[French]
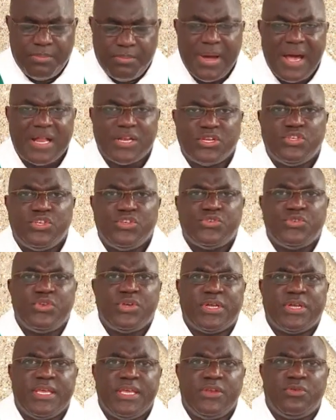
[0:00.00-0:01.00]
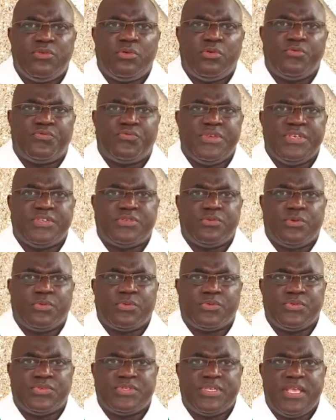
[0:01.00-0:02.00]
Par Jésus-Christ, ton Fils,
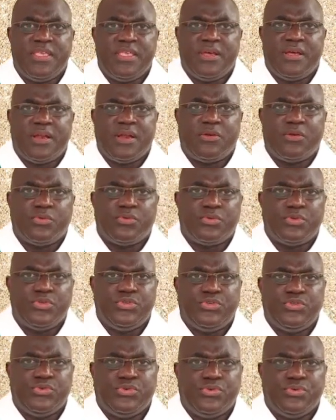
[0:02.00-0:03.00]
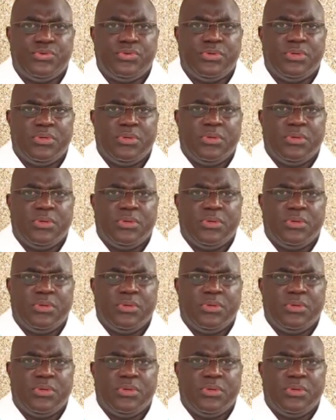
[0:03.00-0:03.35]
notre Seigneur et notre Dieu,